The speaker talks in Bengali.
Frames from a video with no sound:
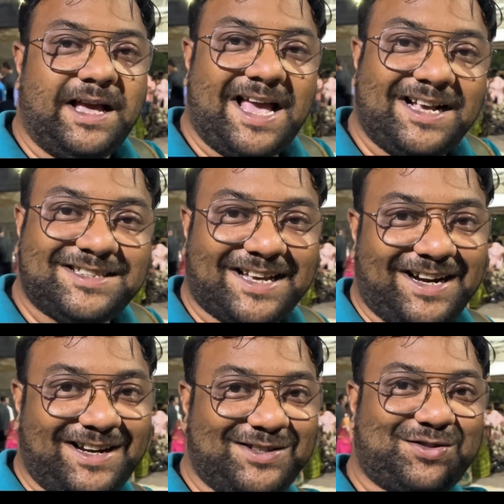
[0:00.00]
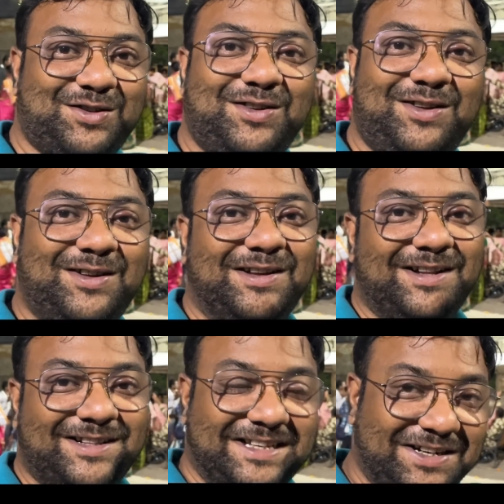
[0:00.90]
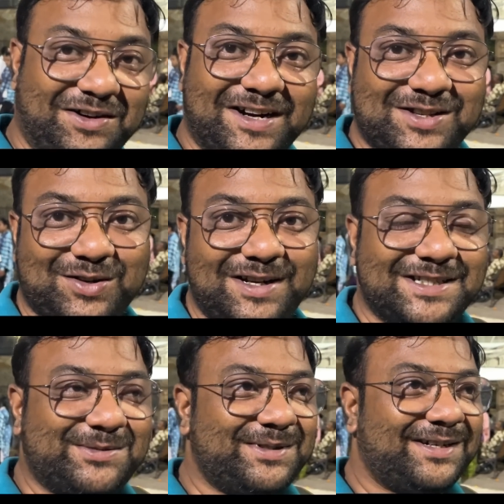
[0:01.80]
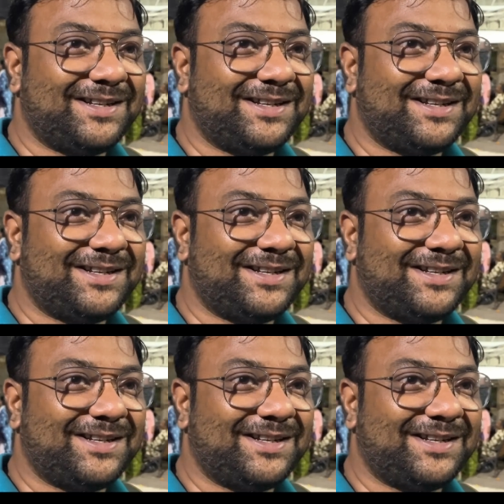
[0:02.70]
এক সেকেন্ডের জন্য তিন ঘন্টা চল্লিশ মিনিট